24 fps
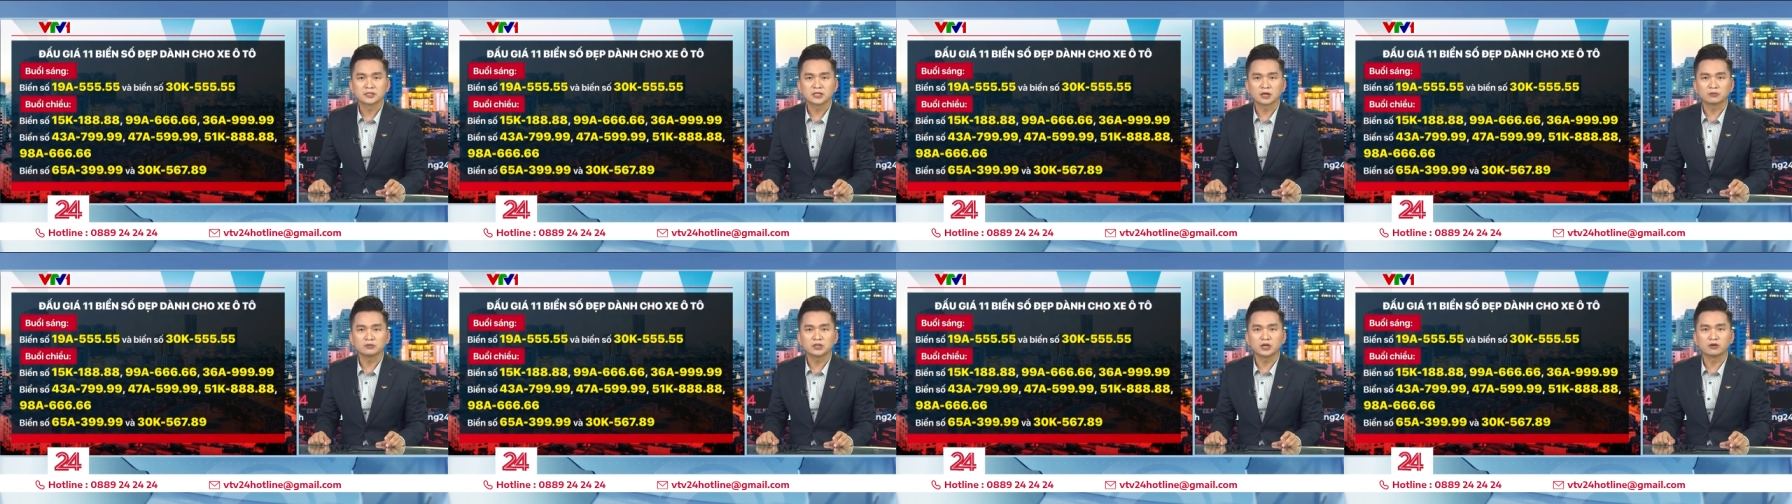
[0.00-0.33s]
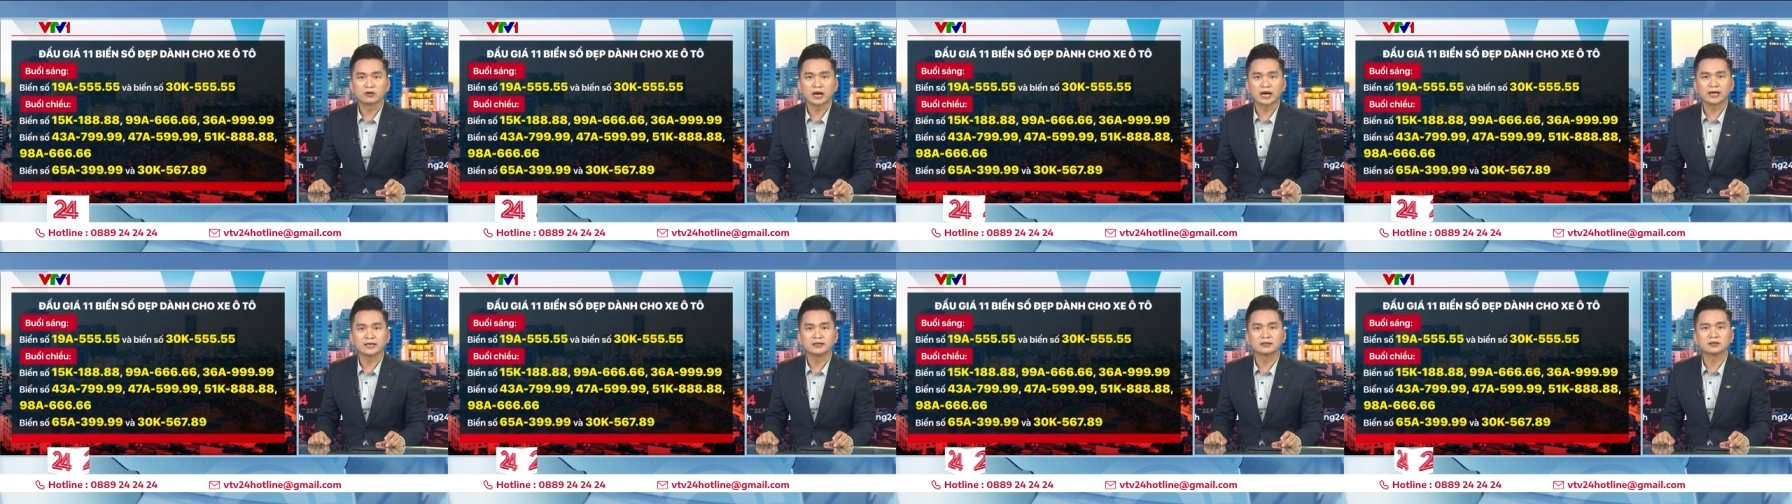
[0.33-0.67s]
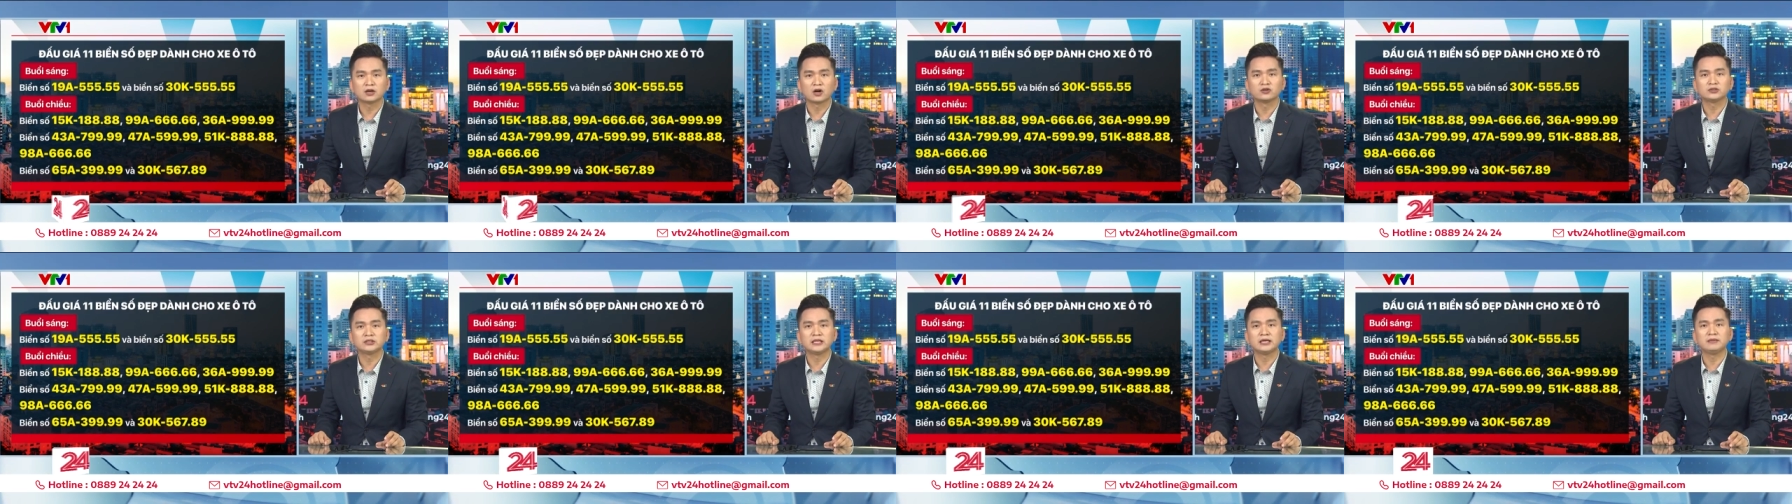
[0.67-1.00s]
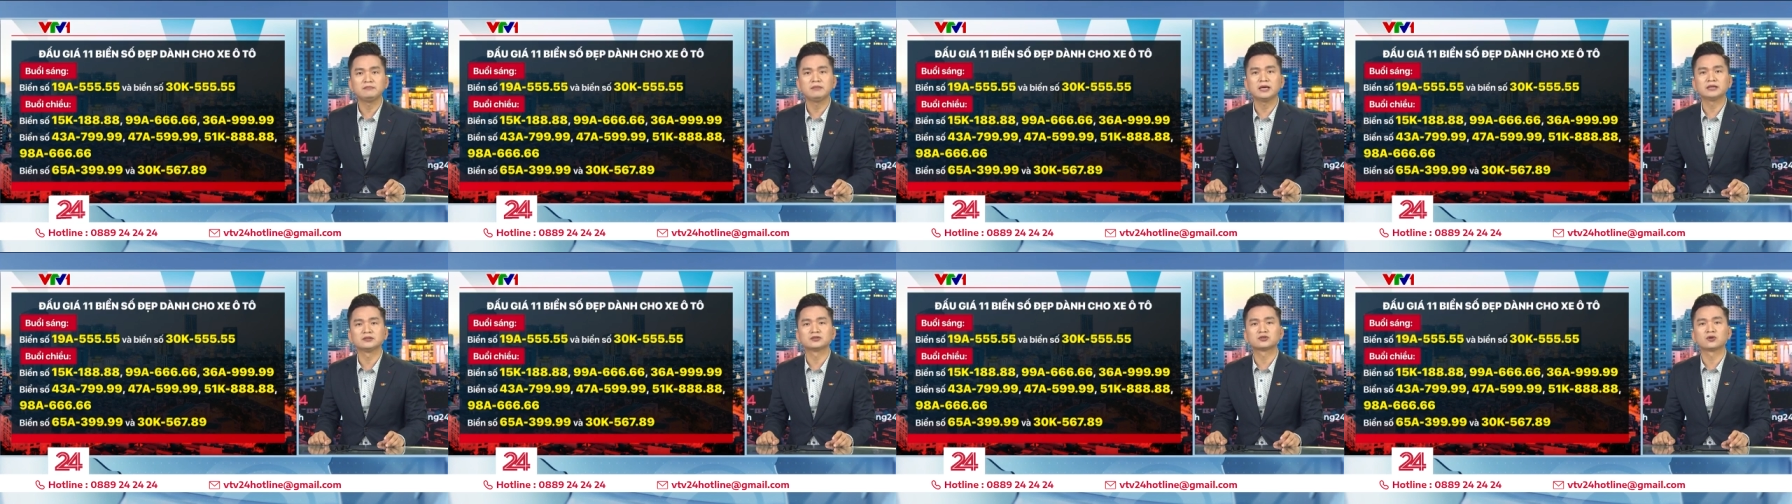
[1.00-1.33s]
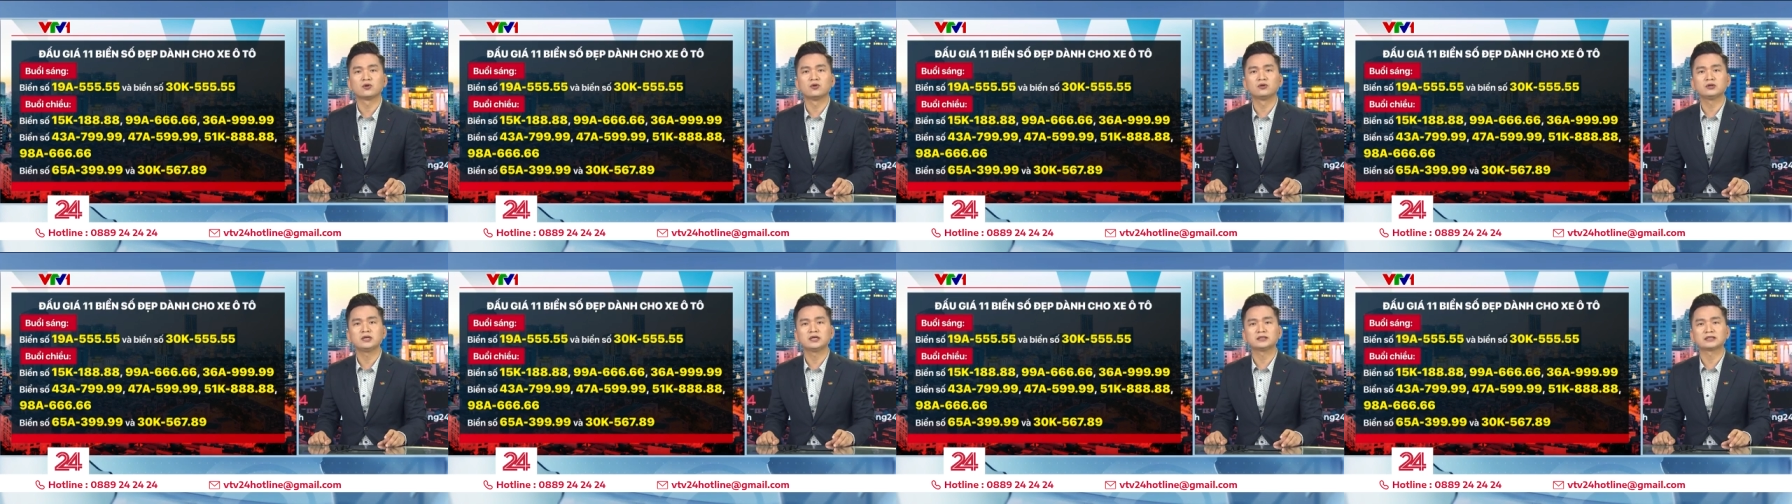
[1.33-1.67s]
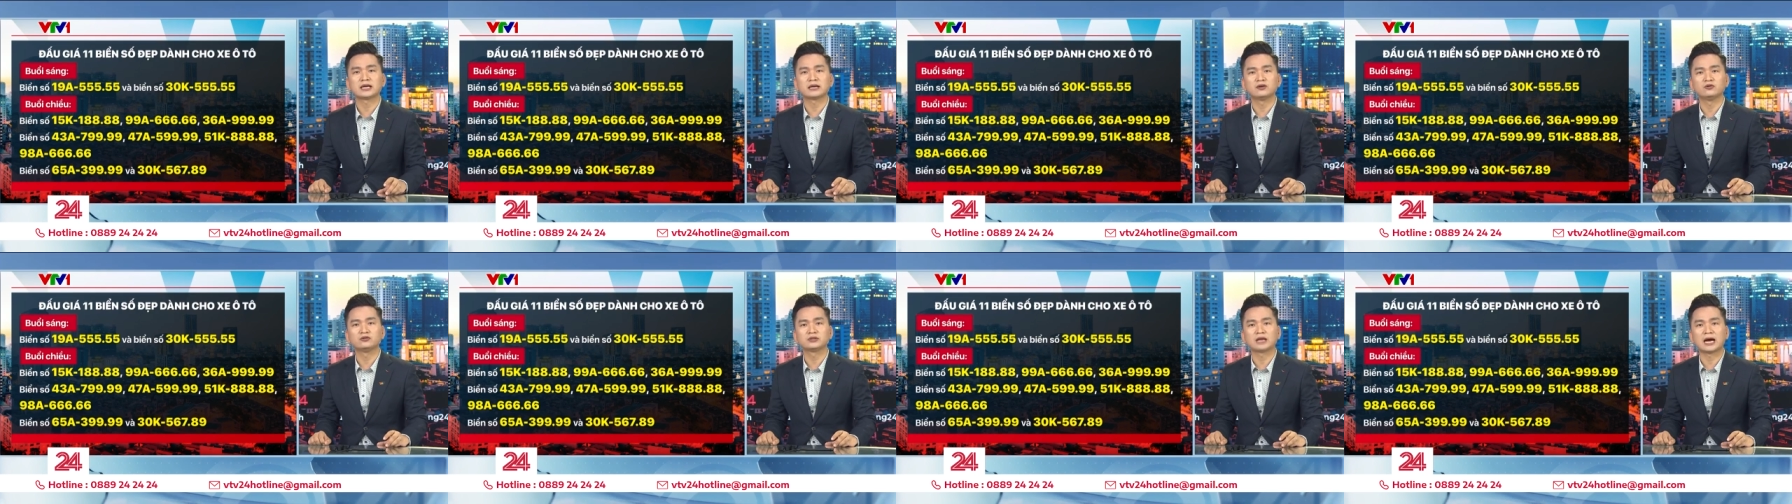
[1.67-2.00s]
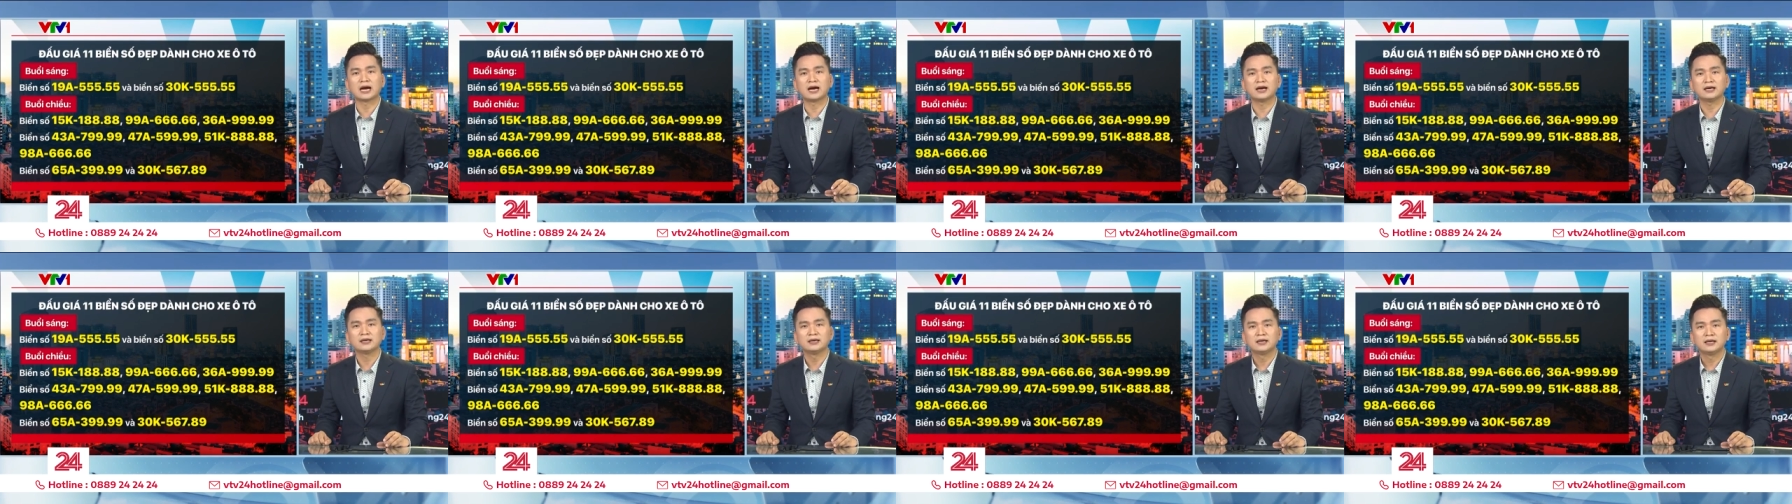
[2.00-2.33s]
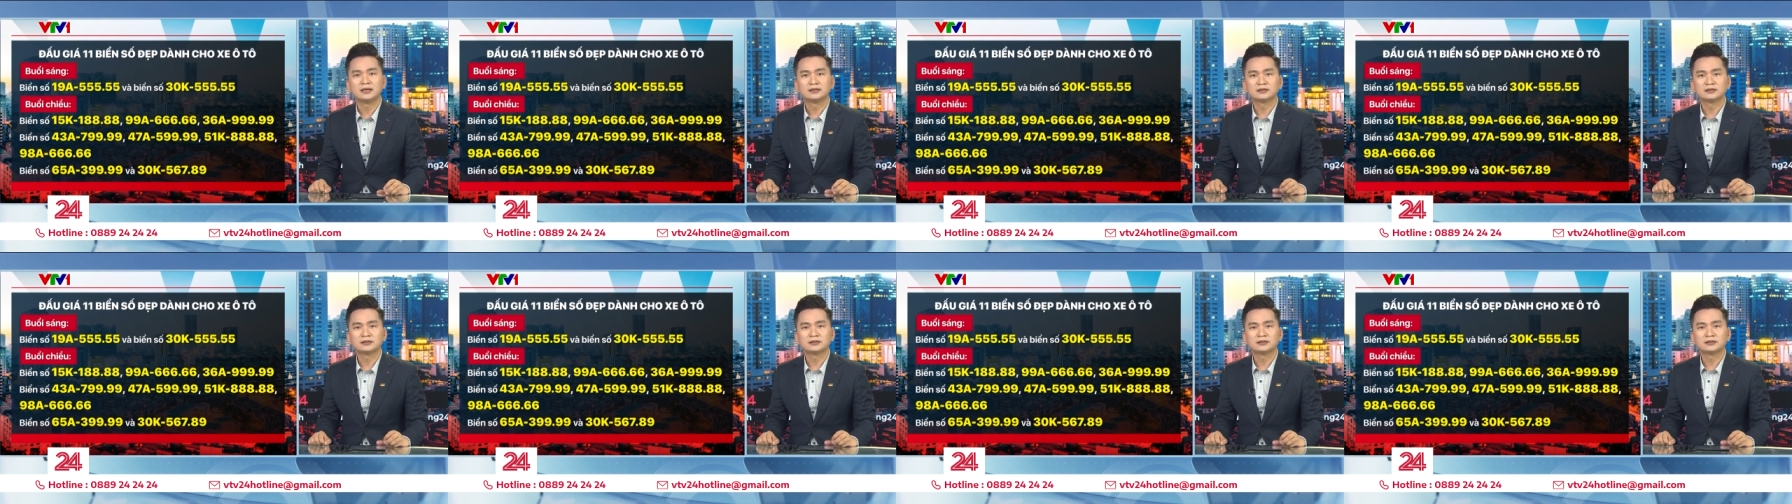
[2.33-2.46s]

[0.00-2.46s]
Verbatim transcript: Trong chiều nay có 9 biển số đưa ra đấu giá,